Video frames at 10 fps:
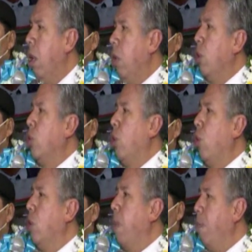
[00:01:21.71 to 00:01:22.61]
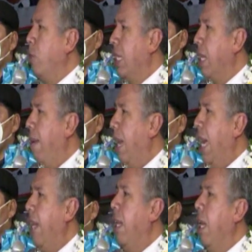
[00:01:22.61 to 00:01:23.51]
Nosotros vamos a
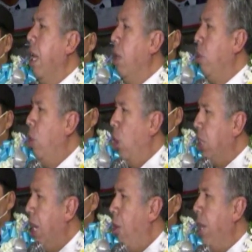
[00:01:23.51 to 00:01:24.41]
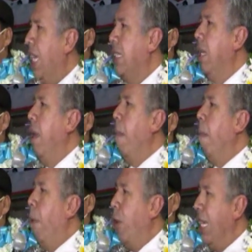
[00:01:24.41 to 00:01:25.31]
trabajar 12 horas
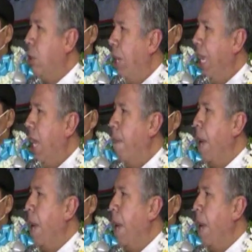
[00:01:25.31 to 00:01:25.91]
por la ciudad de La